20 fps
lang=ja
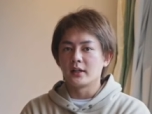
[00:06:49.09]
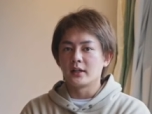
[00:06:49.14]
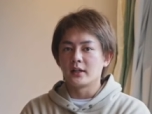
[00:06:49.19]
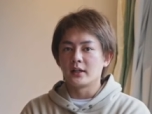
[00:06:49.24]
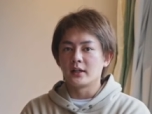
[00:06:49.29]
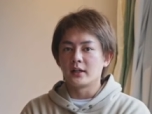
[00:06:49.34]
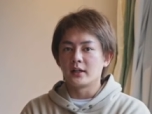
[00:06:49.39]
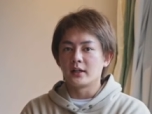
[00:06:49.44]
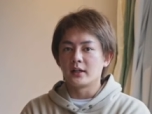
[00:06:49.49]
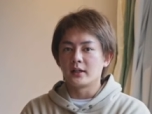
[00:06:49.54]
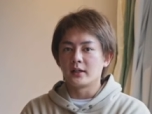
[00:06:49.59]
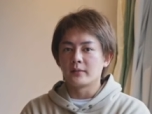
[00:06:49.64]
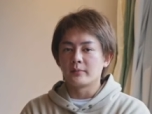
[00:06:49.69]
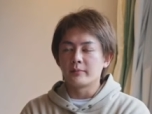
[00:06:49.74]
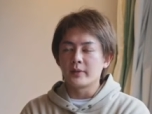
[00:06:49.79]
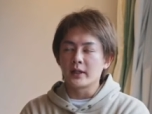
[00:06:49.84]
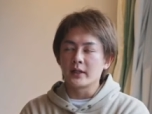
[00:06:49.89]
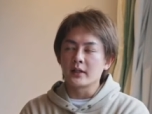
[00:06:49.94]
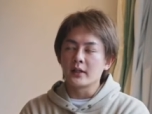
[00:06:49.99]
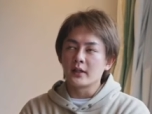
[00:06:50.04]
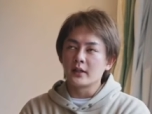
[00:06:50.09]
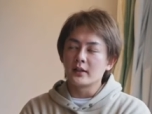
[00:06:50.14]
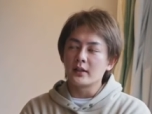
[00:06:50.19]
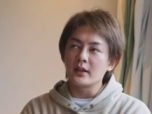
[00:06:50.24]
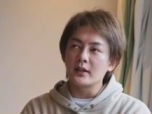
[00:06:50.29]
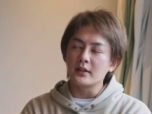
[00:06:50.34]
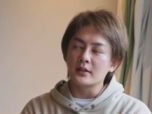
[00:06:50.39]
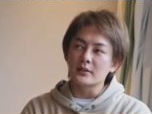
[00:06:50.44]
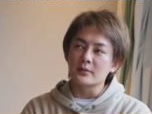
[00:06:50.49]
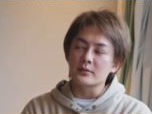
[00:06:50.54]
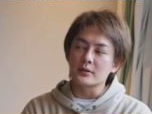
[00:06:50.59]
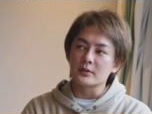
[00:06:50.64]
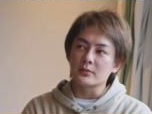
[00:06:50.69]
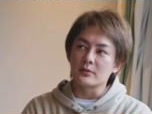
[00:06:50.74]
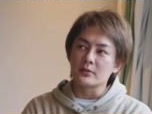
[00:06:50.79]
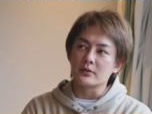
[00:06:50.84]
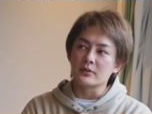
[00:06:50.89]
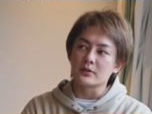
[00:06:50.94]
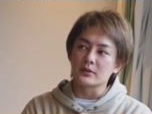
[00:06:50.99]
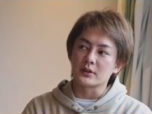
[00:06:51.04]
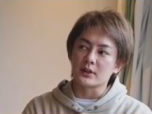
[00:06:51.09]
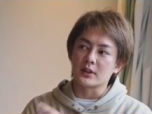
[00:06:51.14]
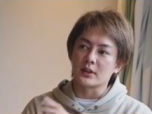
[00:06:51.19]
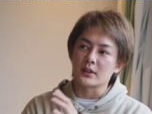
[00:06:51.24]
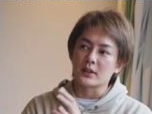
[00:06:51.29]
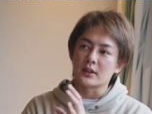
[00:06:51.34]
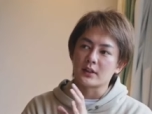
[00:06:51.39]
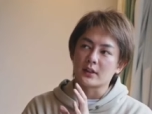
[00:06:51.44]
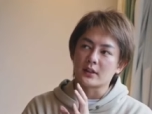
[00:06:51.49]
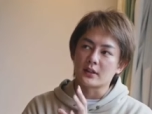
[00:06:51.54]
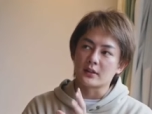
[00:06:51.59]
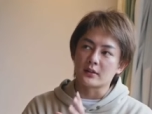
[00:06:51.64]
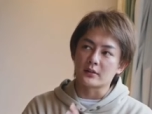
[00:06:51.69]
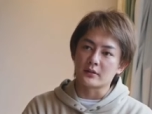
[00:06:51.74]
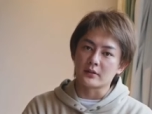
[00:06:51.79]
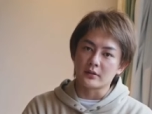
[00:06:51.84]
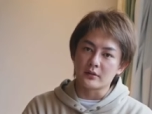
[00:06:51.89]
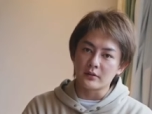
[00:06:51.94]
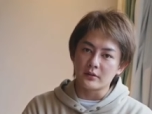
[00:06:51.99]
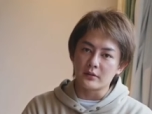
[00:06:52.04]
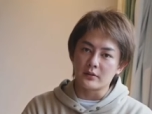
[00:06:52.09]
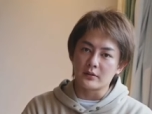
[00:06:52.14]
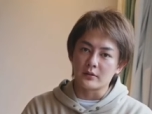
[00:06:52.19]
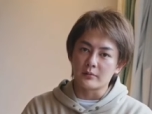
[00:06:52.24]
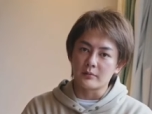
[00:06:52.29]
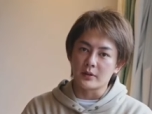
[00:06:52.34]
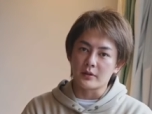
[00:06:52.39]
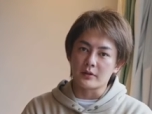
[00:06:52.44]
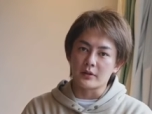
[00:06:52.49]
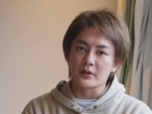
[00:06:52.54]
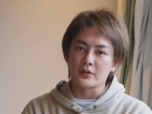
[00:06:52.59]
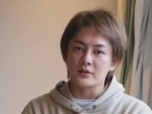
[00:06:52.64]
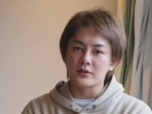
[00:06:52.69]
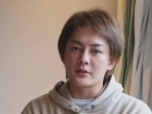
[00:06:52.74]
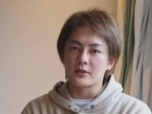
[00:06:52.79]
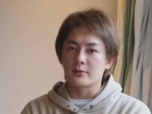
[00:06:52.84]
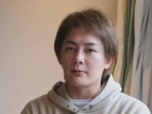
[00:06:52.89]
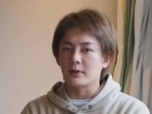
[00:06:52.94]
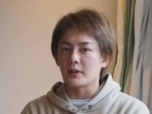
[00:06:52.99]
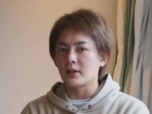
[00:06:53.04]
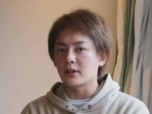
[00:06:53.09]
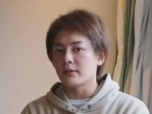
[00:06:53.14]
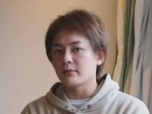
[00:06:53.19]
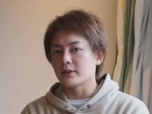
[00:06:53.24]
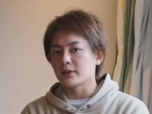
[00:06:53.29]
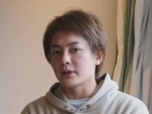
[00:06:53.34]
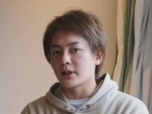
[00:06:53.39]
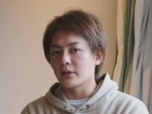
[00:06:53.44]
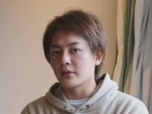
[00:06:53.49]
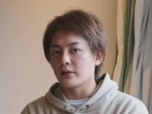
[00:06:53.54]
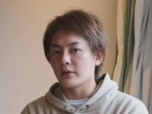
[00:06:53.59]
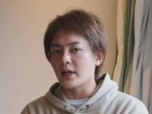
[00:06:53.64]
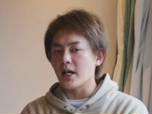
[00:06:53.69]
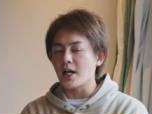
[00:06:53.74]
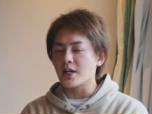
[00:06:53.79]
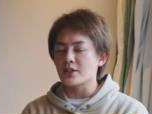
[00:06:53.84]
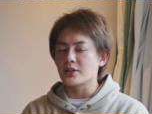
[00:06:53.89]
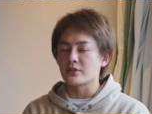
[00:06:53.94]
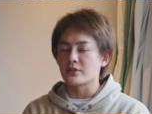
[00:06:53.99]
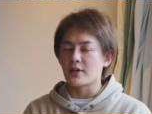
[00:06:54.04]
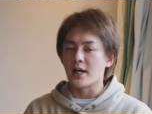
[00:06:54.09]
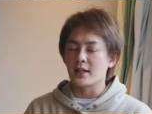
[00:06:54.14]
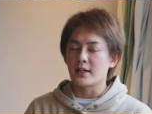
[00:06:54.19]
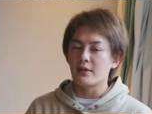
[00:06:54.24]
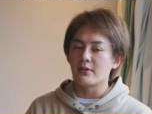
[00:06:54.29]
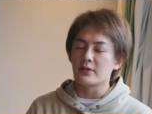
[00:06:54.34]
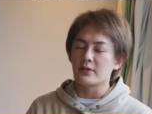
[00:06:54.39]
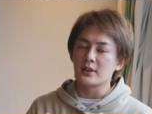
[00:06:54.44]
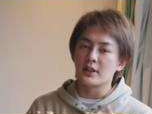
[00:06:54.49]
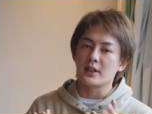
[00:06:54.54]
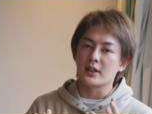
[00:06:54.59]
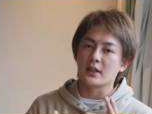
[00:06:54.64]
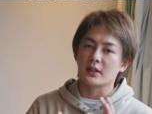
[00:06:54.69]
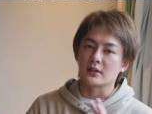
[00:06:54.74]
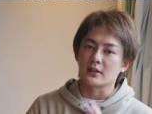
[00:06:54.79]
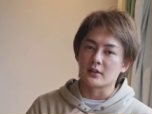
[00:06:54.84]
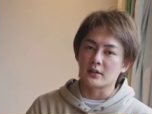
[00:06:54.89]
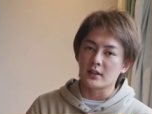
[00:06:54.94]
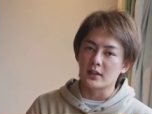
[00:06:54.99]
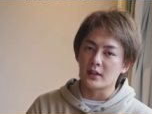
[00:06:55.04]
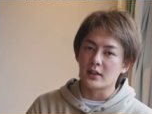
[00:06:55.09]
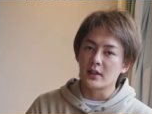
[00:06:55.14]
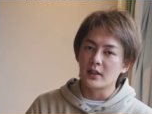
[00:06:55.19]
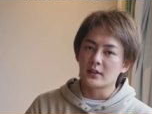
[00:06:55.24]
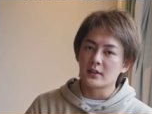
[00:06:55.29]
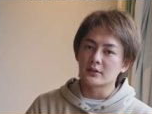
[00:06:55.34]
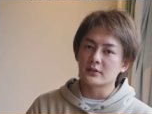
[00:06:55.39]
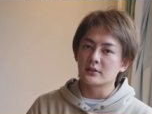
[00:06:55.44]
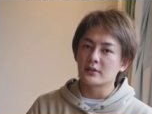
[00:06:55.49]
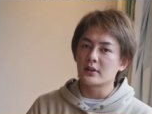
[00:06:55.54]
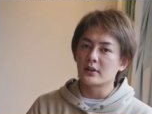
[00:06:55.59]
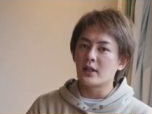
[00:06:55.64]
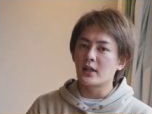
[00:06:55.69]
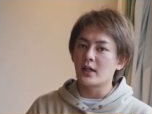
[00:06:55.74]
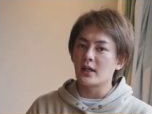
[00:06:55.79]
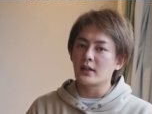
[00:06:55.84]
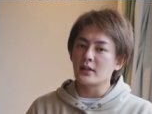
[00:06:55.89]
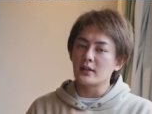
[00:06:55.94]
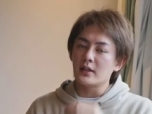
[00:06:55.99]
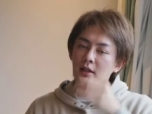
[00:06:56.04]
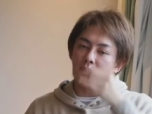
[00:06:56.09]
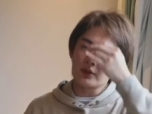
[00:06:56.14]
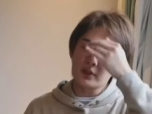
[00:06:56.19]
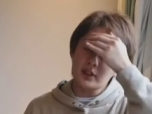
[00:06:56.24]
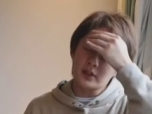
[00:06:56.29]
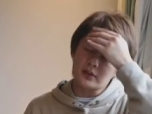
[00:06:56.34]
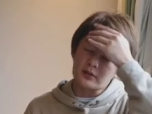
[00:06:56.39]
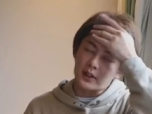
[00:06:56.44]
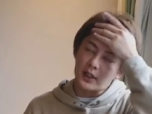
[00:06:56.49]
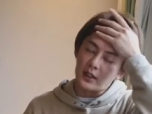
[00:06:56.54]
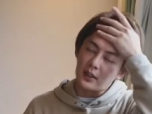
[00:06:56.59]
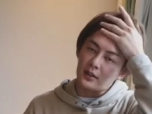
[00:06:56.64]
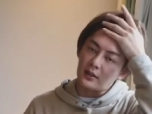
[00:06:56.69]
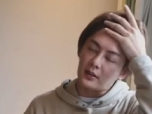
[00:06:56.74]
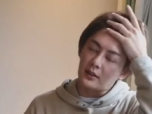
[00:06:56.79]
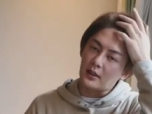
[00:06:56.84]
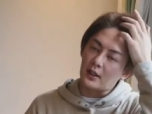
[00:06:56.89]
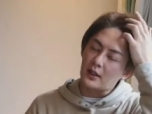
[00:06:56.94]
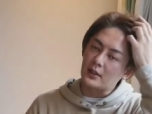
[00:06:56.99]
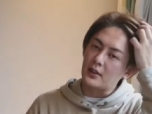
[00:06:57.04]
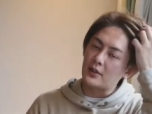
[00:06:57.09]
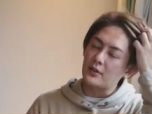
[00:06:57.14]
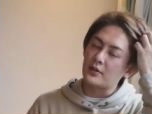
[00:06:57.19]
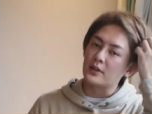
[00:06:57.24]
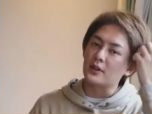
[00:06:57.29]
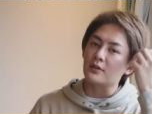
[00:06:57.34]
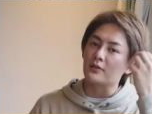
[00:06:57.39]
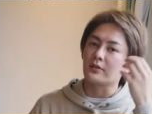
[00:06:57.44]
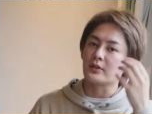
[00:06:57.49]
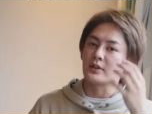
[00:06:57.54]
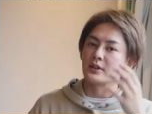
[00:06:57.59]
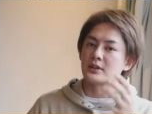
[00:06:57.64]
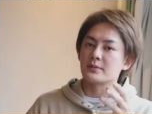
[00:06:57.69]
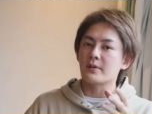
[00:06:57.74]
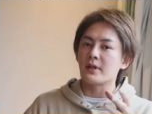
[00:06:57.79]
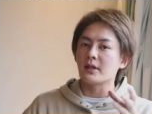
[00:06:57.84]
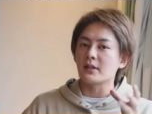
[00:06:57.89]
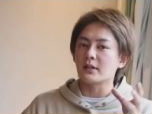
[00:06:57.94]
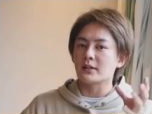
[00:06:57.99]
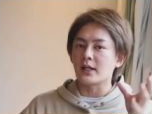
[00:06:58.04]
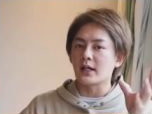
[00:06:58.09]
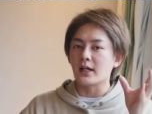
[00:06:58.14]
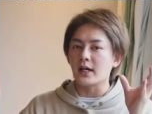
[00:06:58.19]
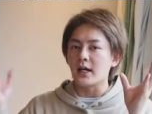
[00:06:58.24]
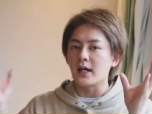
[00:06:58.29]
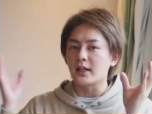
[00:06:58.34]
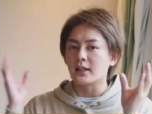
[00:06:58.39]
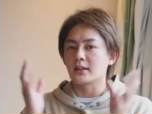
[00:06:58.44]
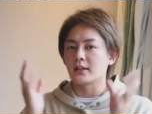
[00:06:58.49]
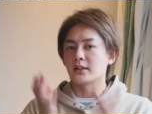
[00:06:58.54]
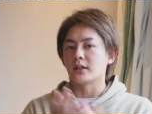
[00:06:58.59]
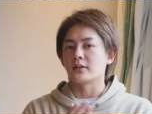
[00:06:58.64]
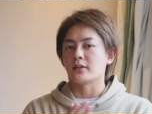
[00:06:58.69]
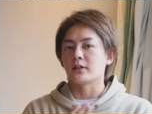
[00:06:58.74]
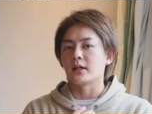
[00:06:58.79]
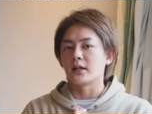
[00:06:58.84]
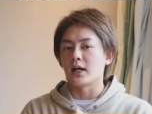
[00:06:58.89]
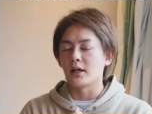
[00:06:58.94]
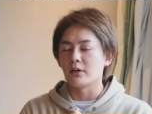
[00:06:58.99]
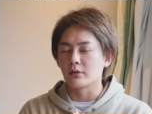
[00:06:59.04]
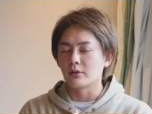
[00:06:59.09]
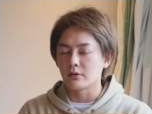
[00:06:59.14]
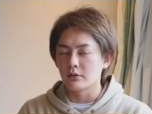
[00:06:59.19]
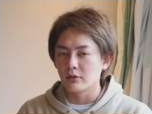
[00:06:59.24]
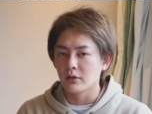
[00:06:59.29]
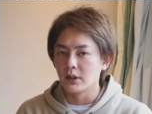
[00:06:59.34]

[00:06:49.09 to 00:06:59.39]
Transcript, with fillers: えー、まあ、なんでそもそも奥野さんが出たかっていうと、まあ、これニュースにもなってますけど、ライジンの NFT があって、その、ね、NFT の権利、NFT を一番高い金額で買うと、